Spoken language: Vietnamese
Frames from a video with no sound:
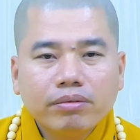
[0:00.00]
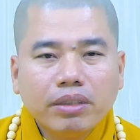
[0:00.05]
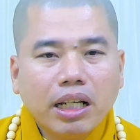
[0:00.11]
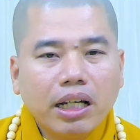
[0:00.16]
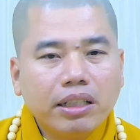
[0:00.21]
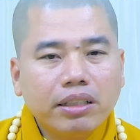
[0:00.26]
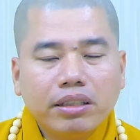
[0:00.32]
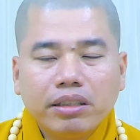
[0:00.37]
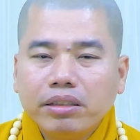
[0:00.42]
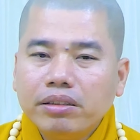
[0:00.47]

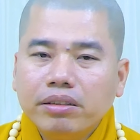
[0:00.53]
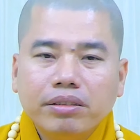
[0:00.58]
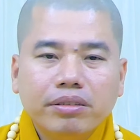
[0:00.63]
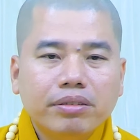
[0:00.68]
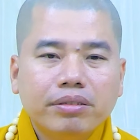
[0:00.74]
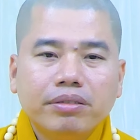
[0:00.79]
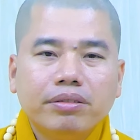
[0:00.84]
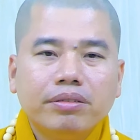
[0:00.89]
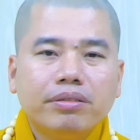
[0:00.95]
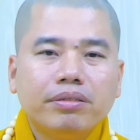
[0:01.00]
nên
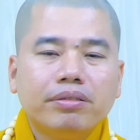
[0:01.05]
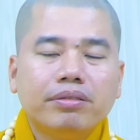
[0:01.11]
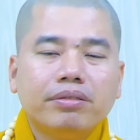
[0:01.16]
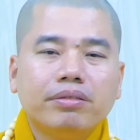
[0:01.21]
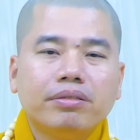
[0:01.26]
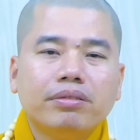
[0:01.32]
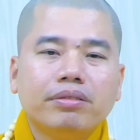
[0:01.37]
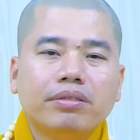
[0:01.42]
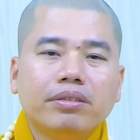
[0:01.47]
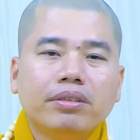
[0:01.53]

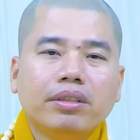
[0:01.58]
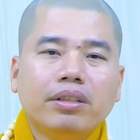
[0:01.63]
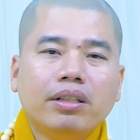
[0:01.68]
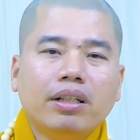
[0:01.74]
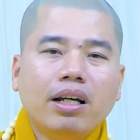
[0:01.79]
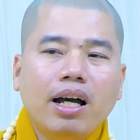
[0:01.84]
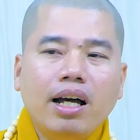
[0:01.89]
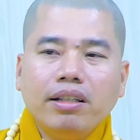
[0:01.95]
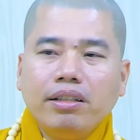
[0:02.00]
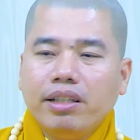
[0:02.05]

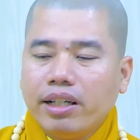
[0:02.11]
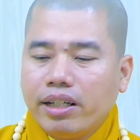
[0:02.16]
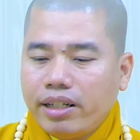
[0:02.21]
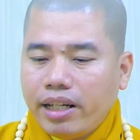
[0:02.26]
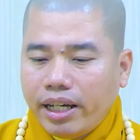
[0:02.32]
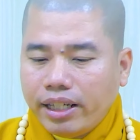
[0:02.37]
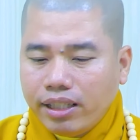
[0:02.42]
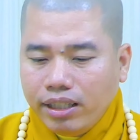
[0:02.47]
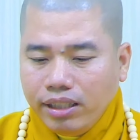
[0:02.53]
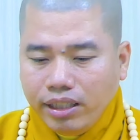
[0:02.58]
hết việc
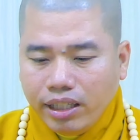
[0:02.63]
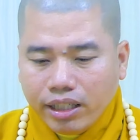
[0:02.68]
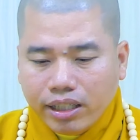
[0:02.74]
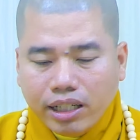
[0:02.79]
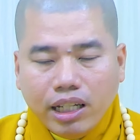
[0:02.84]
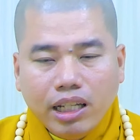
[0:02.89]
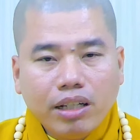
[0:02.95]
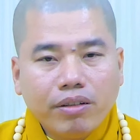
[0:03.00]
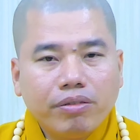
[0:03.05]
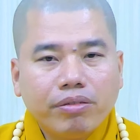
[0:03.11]
này đến việc
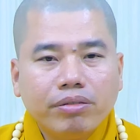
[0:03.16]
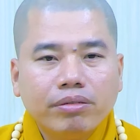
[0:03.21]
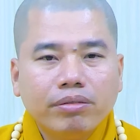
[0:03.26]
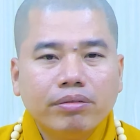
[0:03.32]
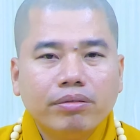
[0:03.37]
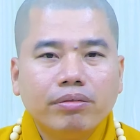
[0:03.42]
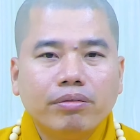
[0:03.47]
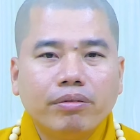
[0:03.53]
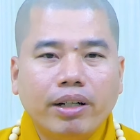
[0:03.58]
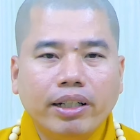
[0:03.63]
kia
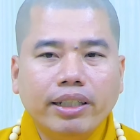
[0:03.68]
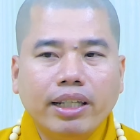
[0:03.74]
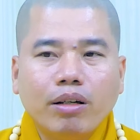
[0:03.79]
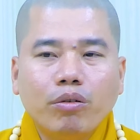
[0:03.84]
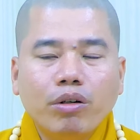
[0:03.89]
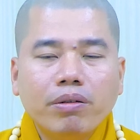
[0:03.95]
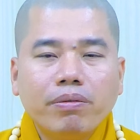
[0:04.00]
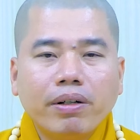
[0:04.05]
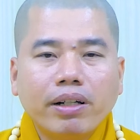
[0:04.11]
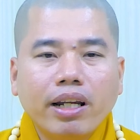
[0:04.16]
phải giải
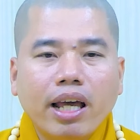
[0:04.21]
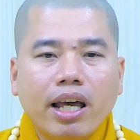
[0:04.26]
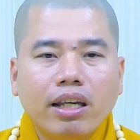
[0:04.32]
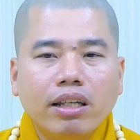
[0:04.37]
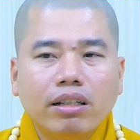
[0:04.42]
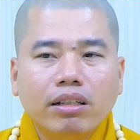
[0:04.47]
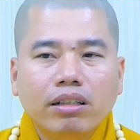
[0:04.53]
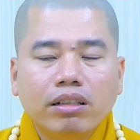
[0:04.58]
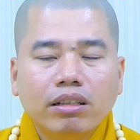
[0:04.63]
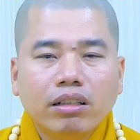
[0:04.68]
quyết vấn
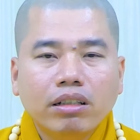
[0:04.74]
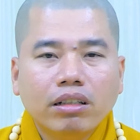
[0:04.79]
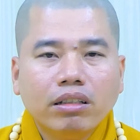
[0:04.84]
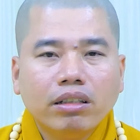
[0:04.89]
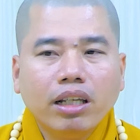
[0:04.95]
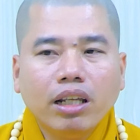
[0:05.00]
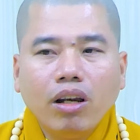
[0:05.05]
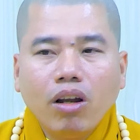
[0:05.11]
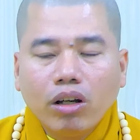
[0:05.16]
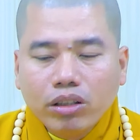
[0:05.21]
đề
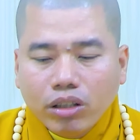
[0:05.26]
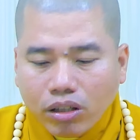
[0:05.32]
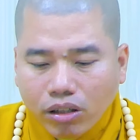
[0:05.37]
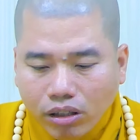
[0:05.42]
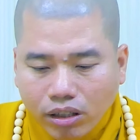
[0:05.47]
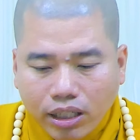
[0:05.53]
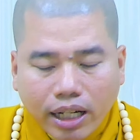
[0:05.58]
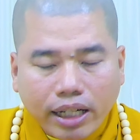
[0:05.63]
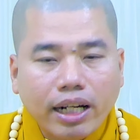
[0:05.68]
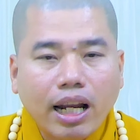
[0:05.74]
vì lo cho
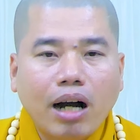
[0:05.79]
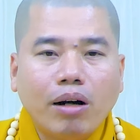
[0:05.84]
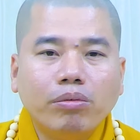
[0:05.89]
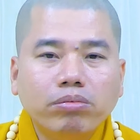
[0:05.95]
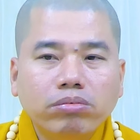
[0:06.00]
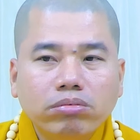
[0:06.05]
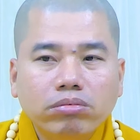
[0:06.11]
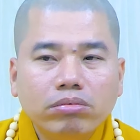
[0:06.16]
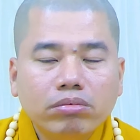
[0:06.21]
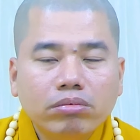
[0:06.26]
con người là
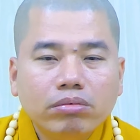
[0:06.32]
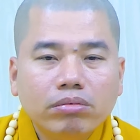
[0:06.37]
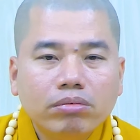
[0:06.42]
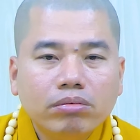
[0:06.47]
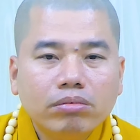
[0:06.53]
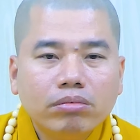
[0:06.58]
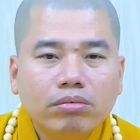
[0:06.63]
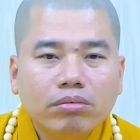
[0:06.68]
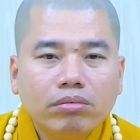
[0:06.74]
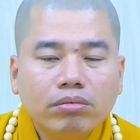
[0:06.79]
động
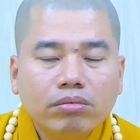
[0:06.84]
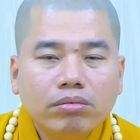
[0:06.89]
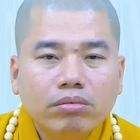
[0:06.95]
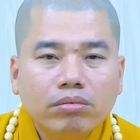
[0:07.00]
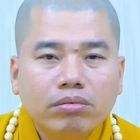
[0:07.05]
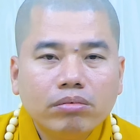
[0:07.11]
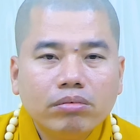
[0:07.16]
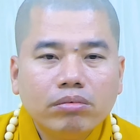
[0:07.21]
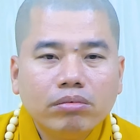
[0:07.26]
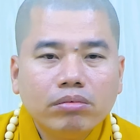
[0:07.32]

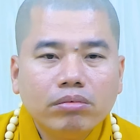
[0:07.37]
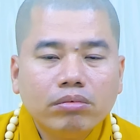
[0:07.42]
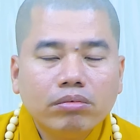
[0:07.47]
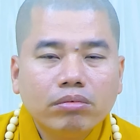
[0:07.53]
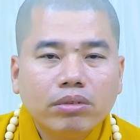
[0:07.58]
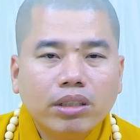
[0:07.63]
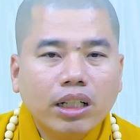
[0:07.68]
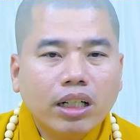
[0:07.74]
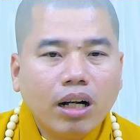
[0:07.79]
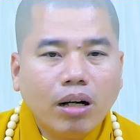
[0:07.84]

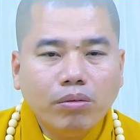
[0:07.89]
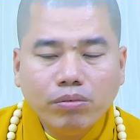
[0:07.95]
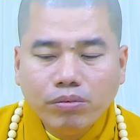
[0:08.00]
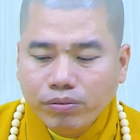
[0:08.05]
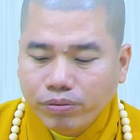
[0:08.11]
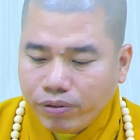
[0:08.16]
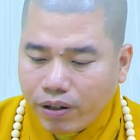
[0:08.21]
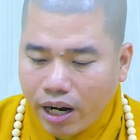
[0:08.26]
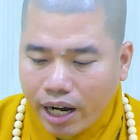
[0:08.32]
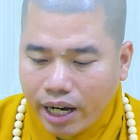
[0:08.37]
chứ
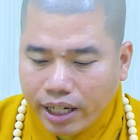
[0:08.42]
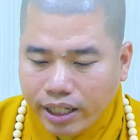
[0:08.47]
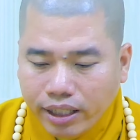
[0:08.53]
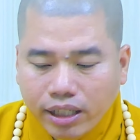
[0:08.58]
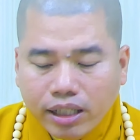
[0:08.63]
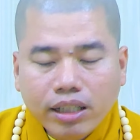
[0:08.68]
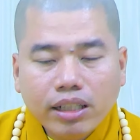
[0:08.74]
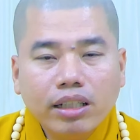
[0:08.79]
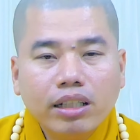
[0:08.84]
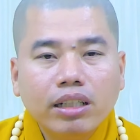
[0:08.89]
không phải